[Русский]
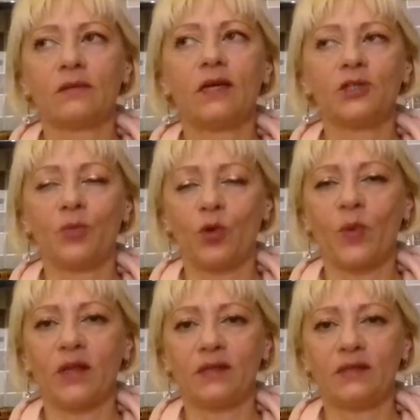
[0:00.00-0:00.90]
также
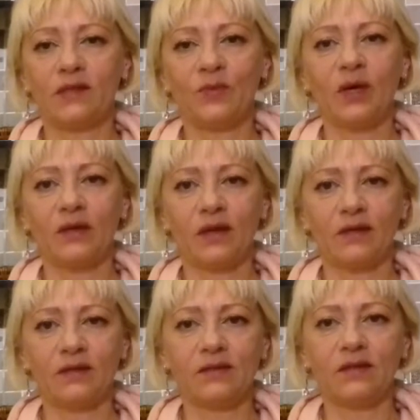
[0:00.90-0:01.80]
покупалась химия на
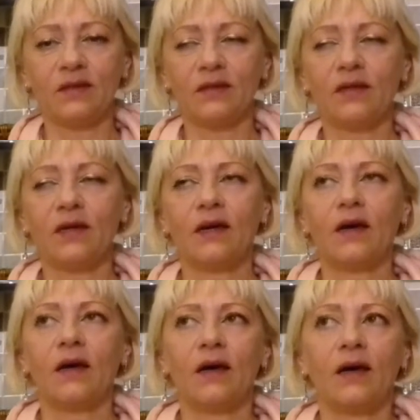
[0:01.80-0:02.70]
эти деньги
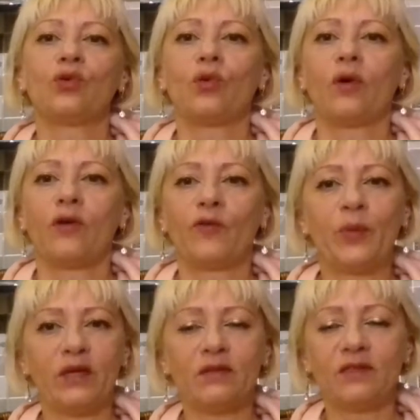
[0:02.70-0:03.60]
то в
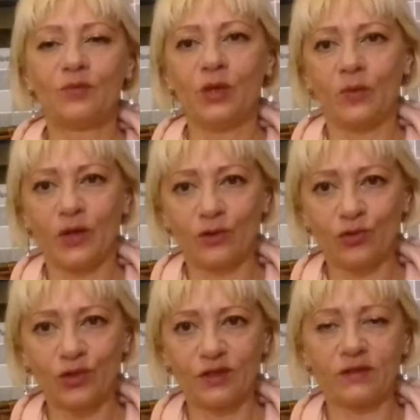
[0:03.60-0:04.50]
принципе
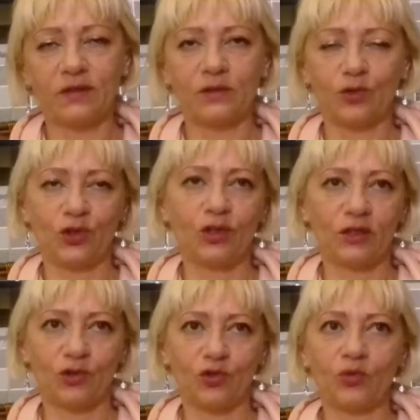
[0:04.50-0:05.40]
продукты здесь очень
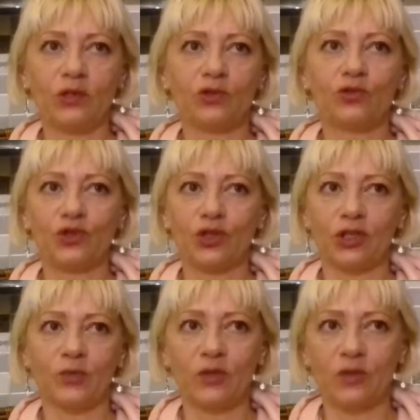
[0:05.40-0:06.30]
доступны. Тот же,
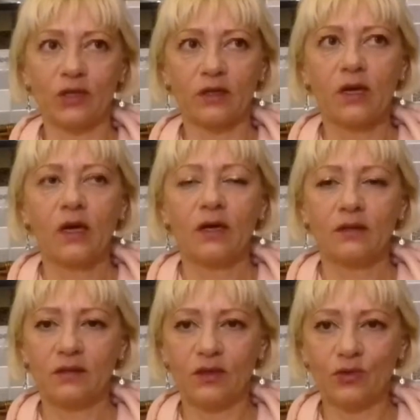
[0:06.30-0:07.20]
например,
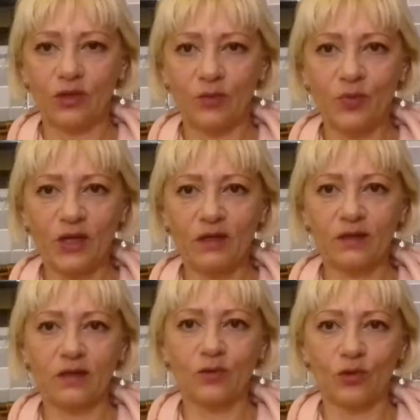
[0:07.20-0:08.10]
зеленый
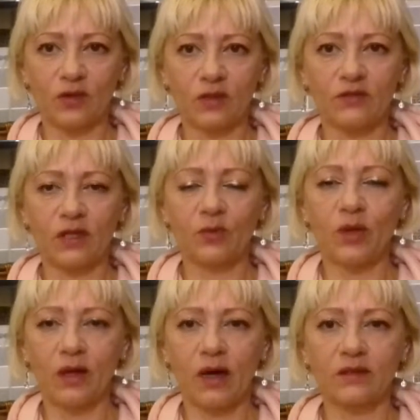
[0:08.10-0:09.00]
перец, как у нас говорят,
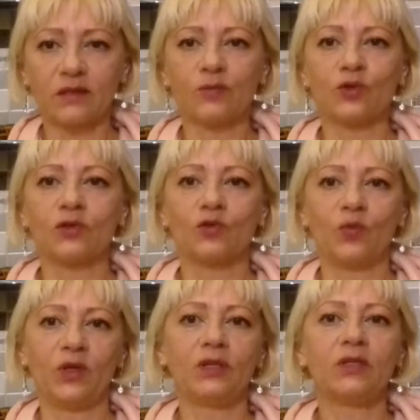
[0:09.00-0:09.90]
болгарский, можно
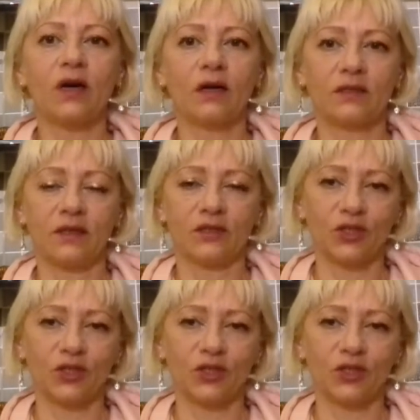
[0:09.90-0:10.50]
купить как за